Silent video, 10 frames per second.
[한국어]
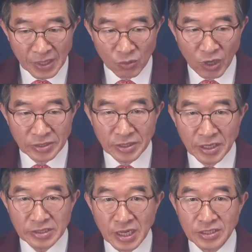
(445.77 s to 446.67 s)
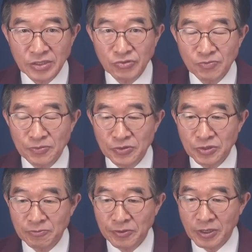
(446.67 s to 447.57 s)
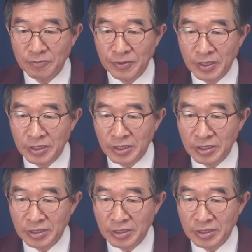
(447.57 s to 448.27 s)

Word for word: 관내 사전투표 득표율 빼기